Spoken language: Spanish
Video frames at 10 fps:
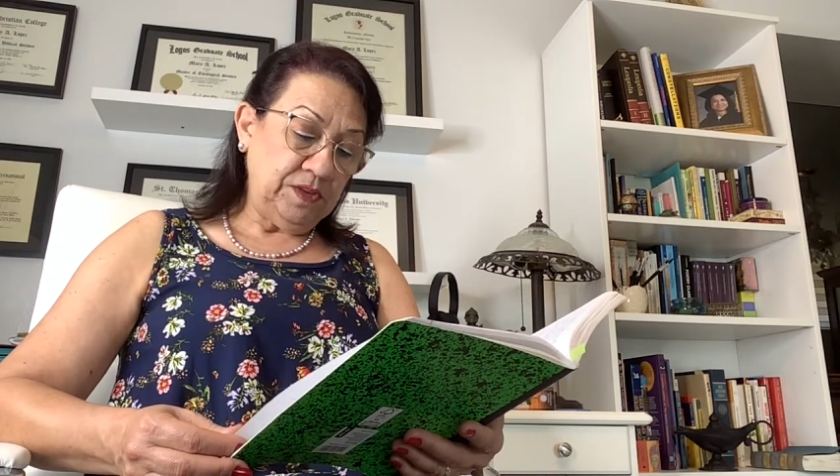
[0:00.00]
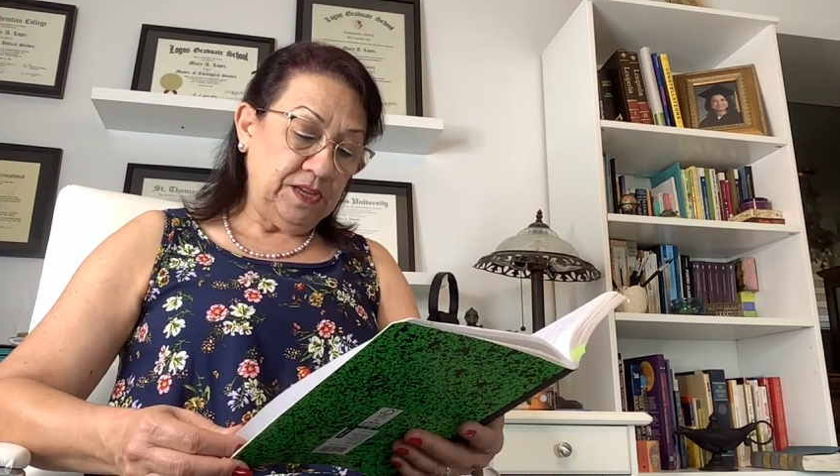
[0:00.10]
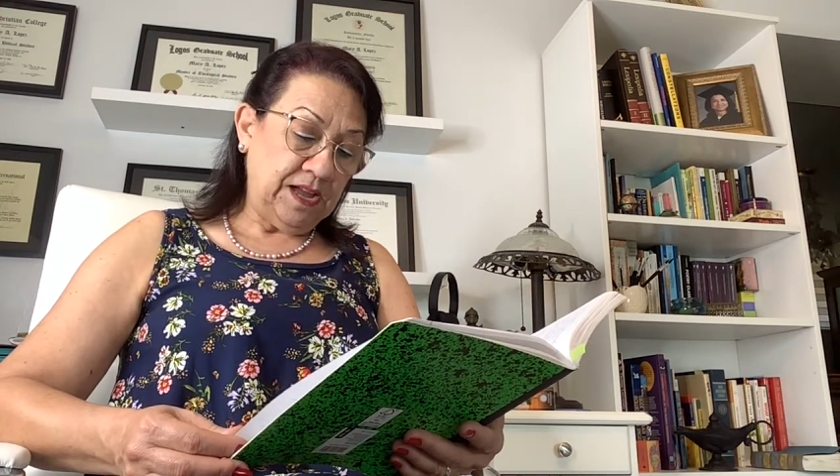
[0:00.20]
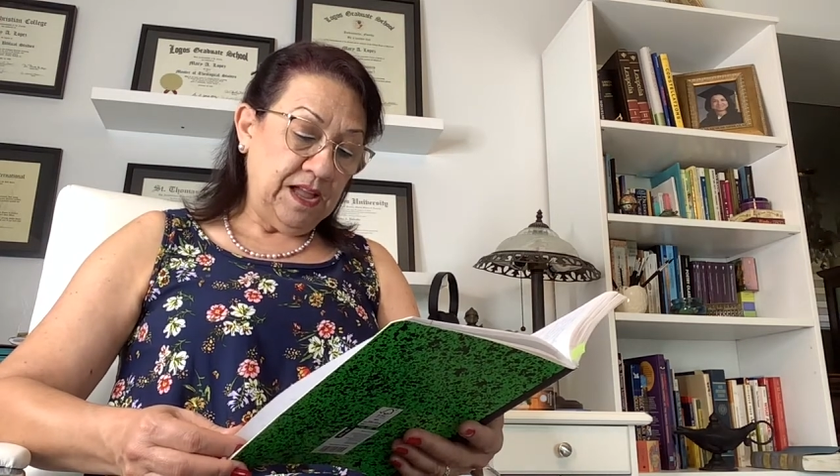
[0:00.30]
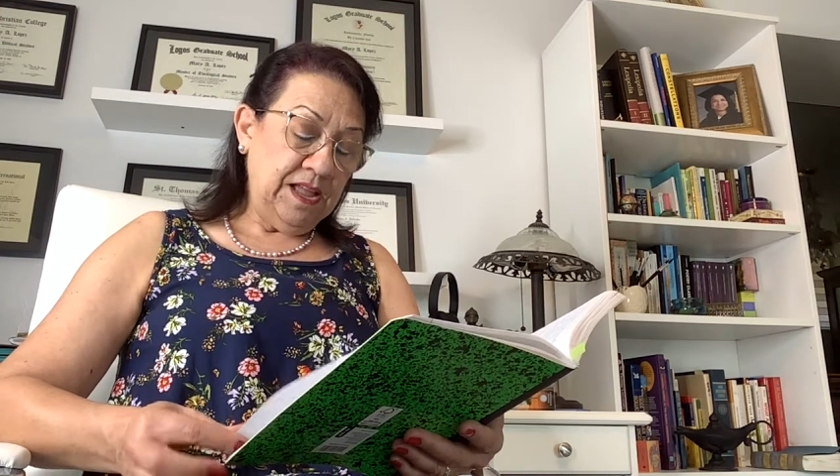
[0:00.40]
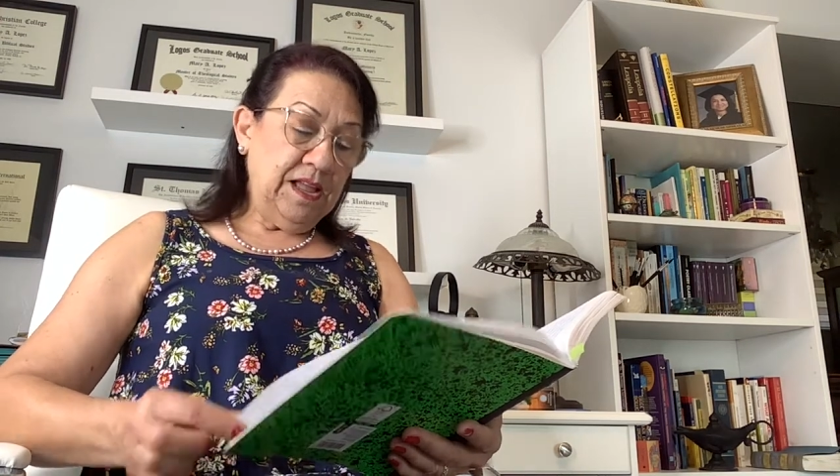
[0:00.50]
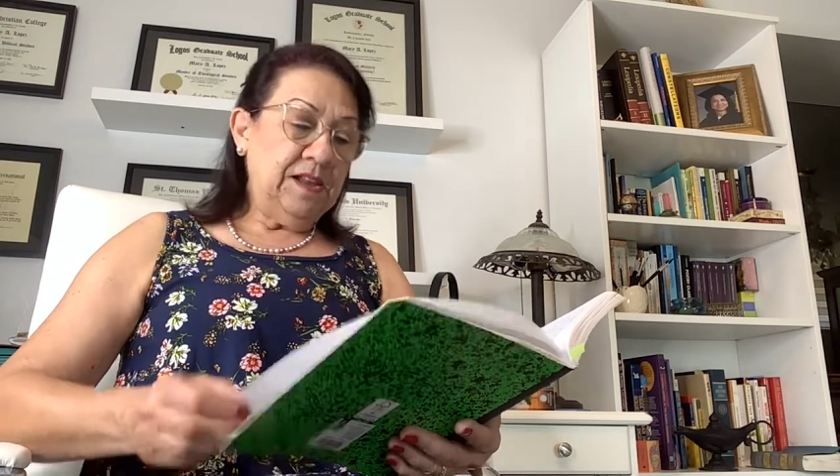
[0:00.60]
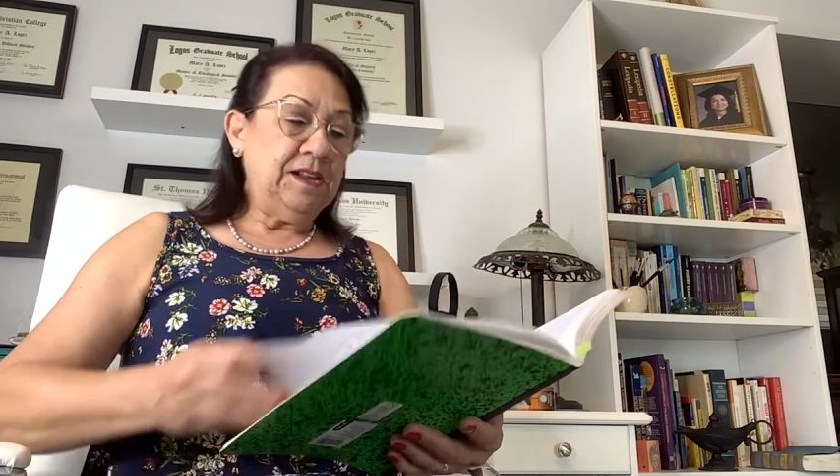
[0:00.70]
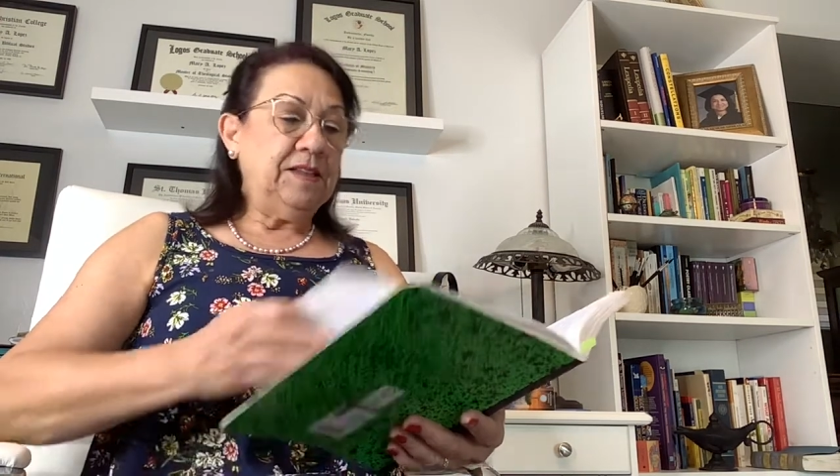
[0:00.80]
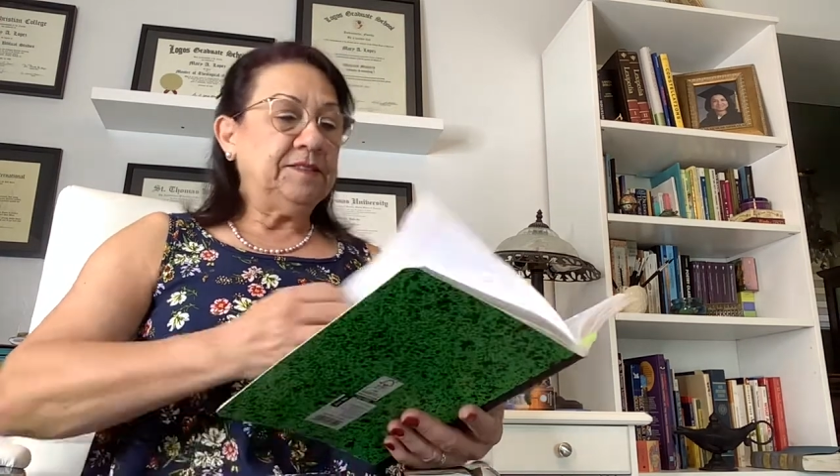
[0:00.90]
hija
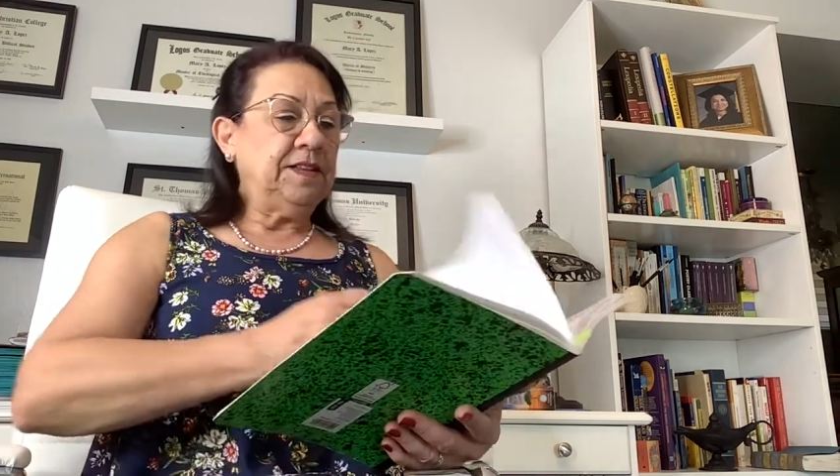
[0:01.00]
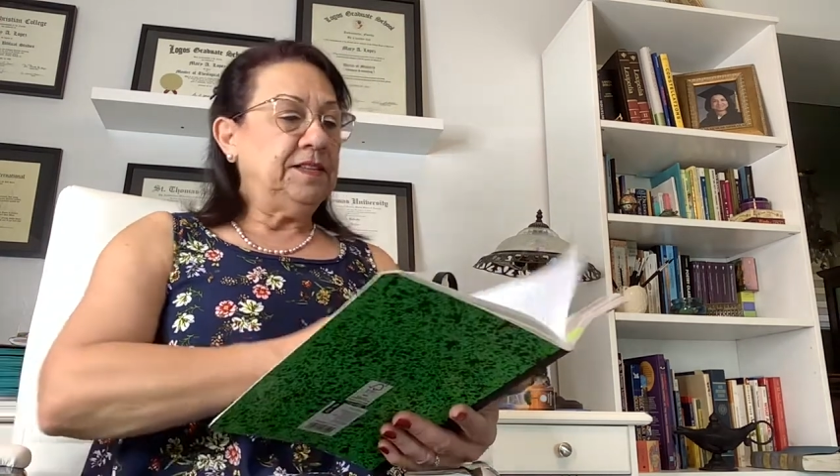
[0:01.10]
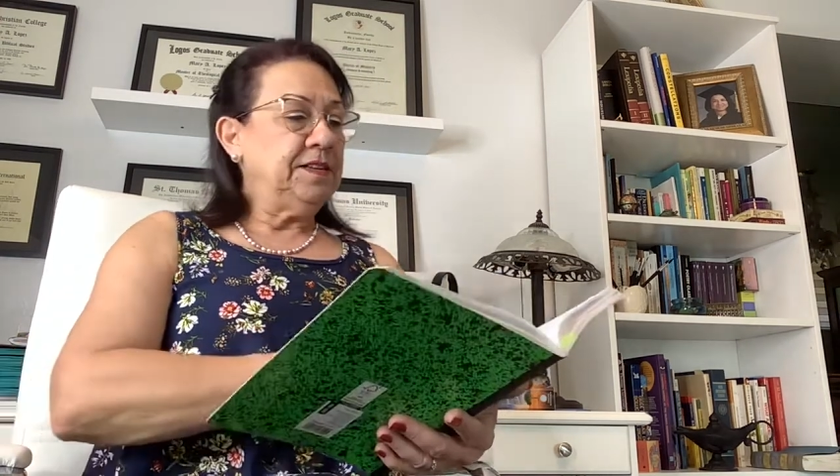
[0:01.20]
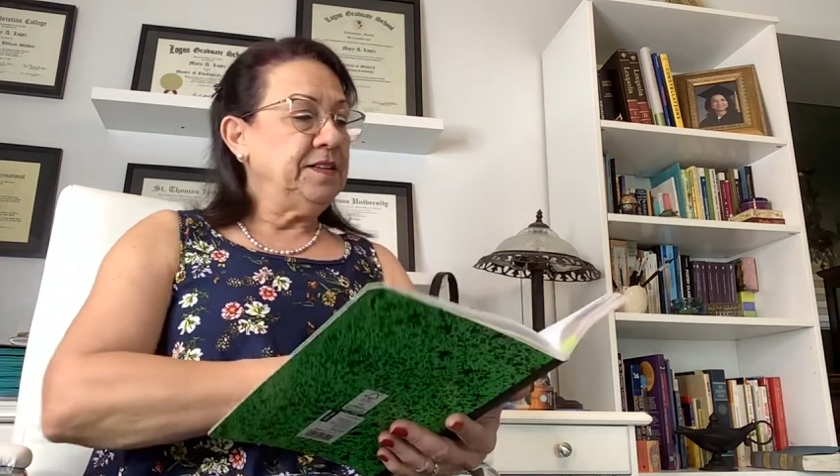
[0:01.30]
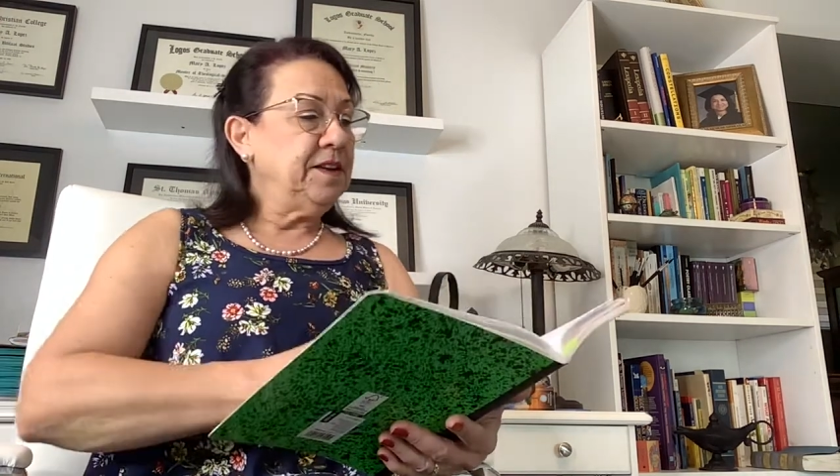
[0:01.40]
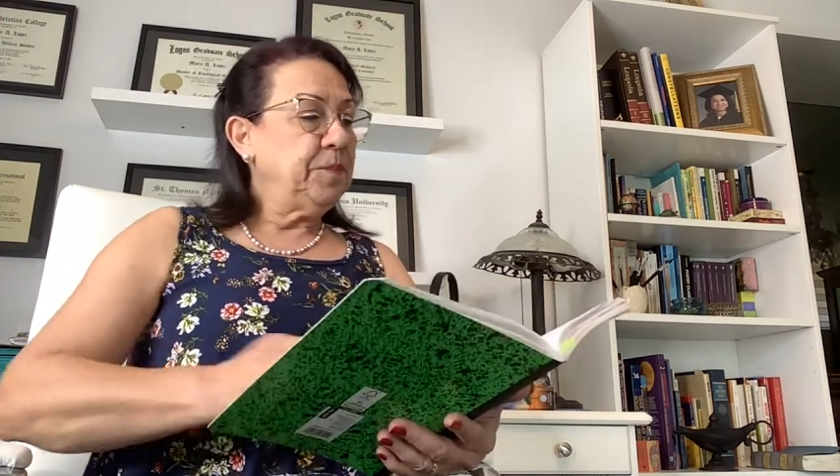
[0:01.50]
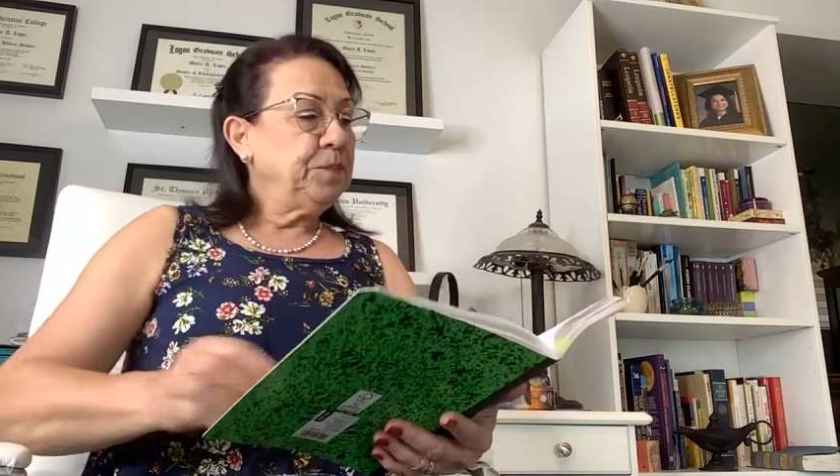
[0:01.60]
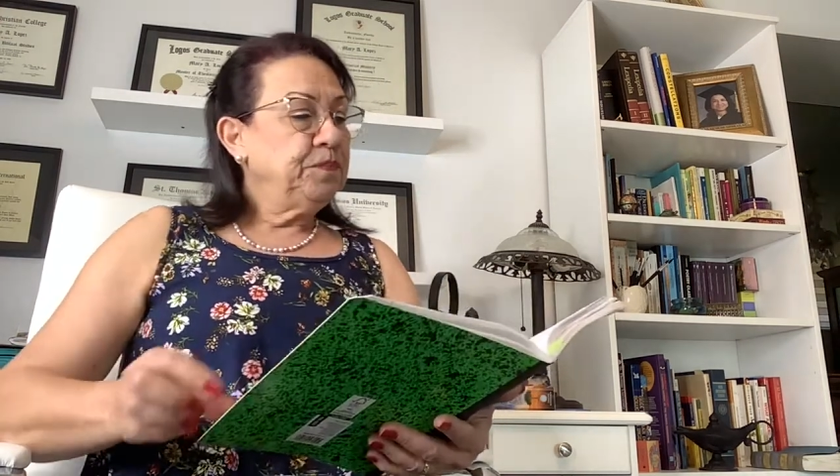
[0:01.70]
la sanaría.